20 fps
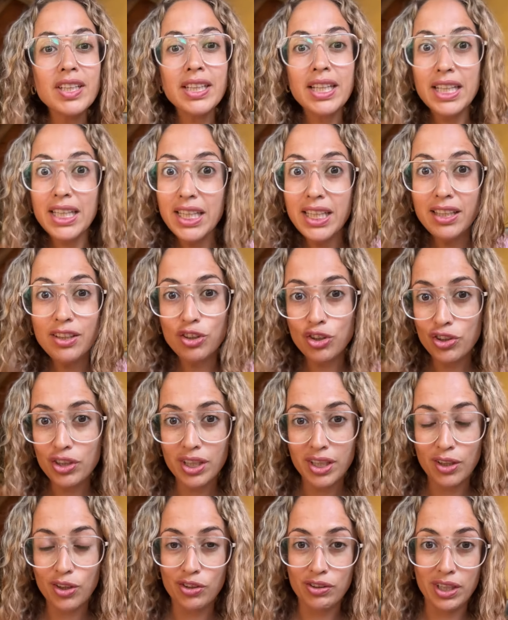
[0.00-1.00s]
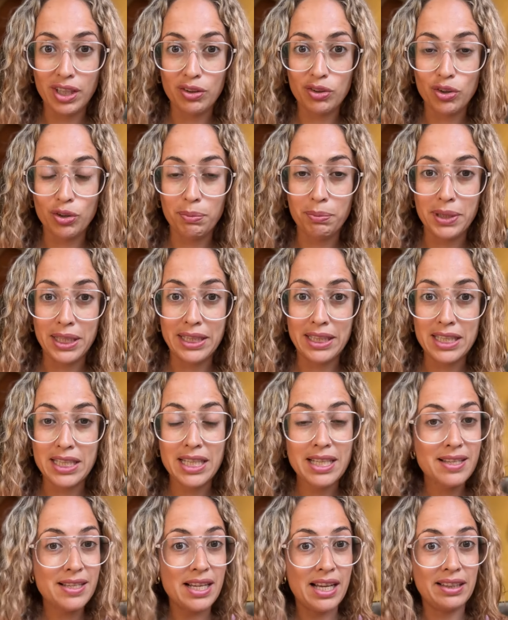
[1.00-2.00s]
y no tener contacto con
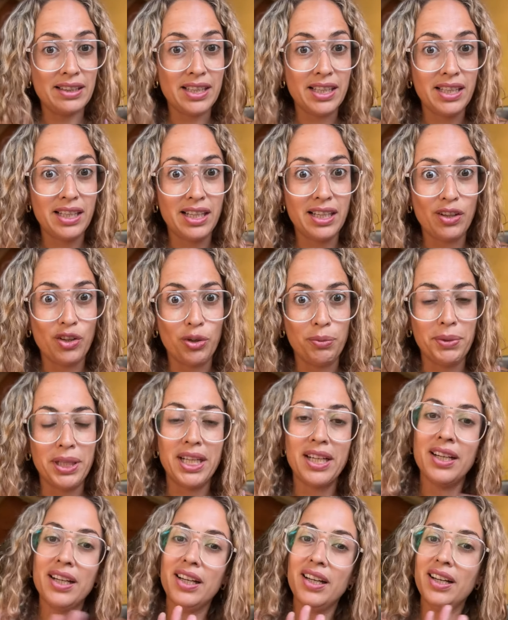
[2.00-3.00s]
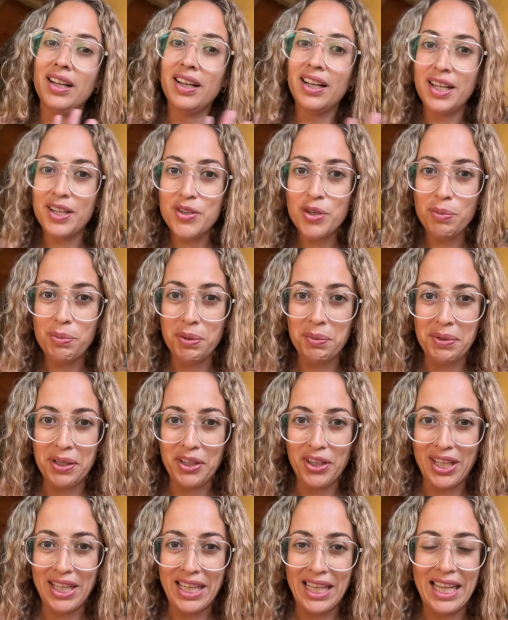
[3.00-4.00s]
pantallas antes de ir a dormir. Eso primero
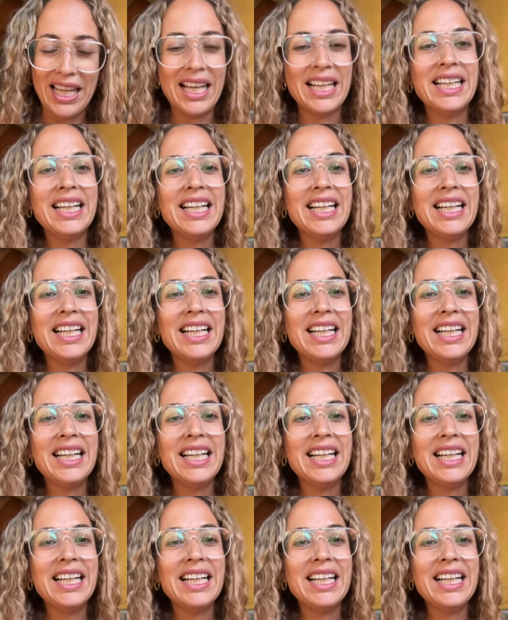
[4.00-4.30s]
que nada.